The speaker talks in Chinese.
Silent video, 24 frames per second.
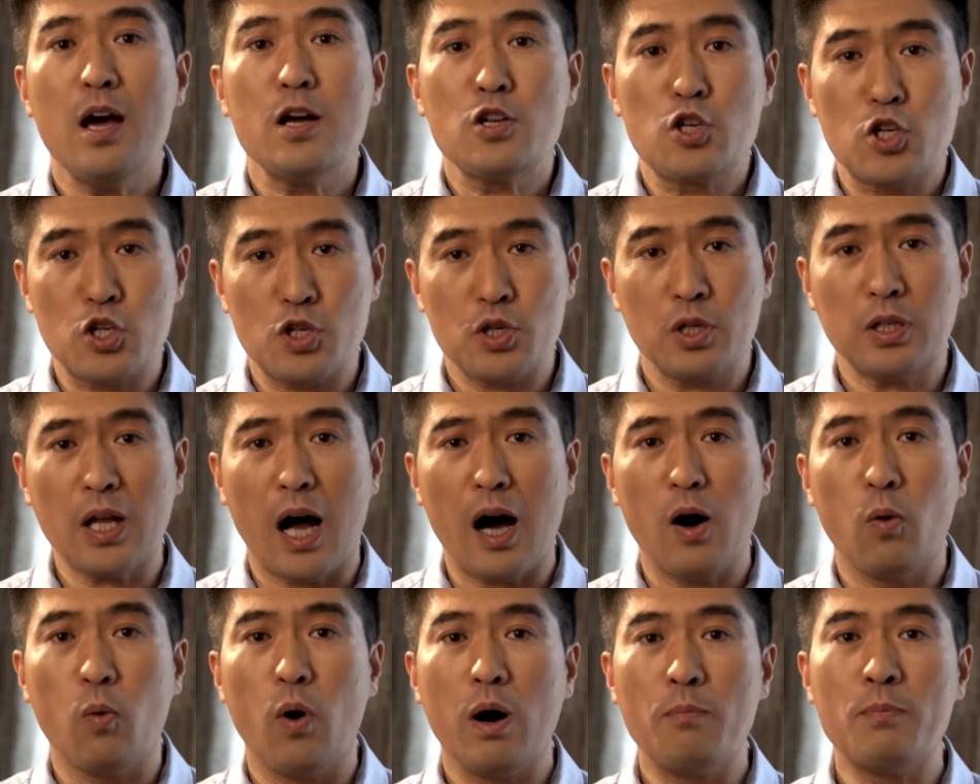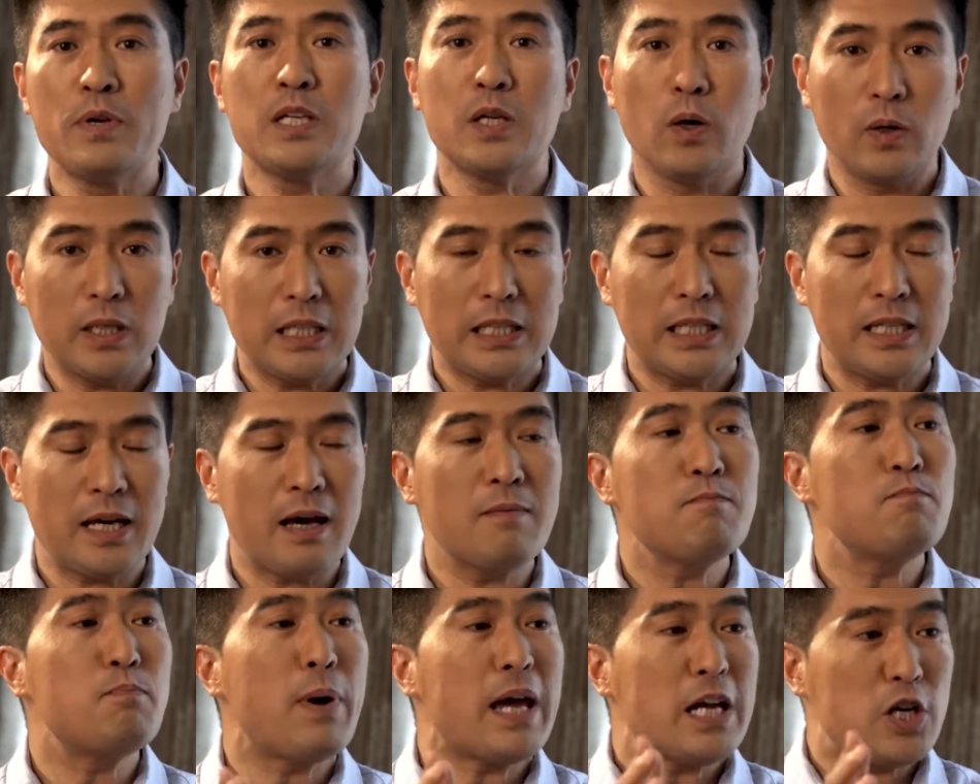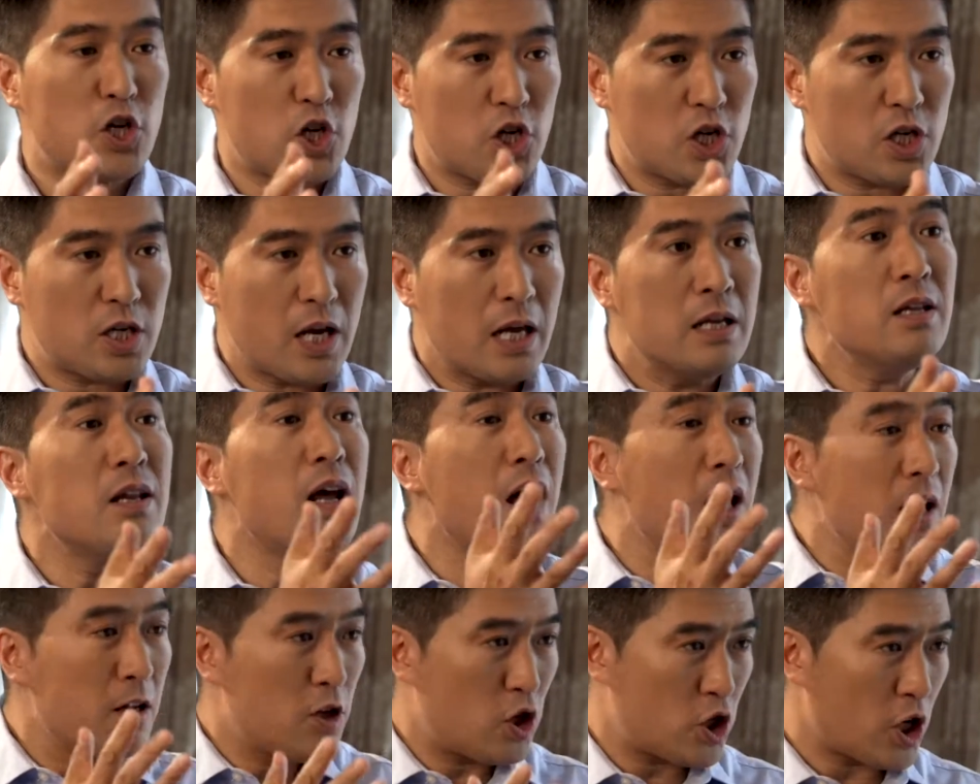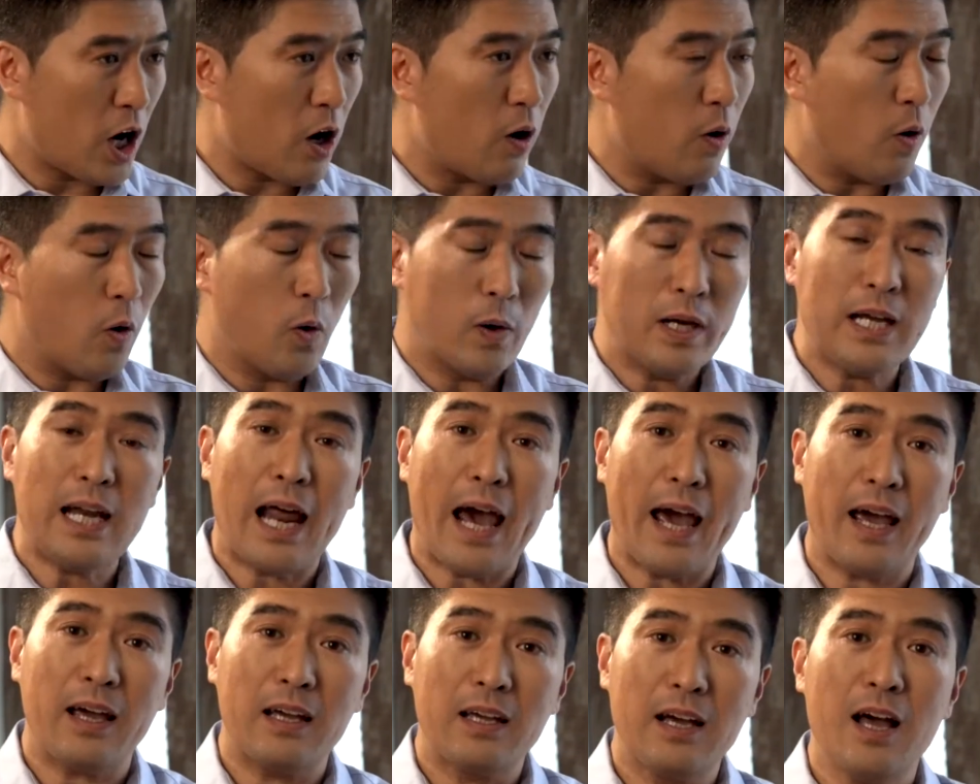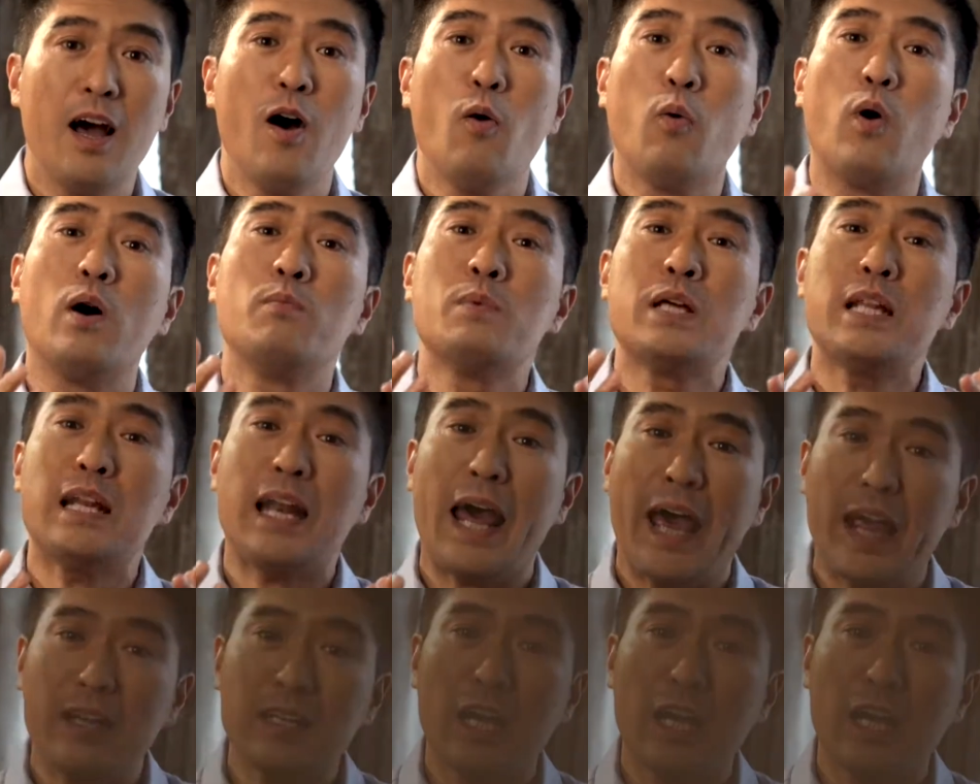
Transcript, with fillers: 直到我们有一天被神找回来，我们来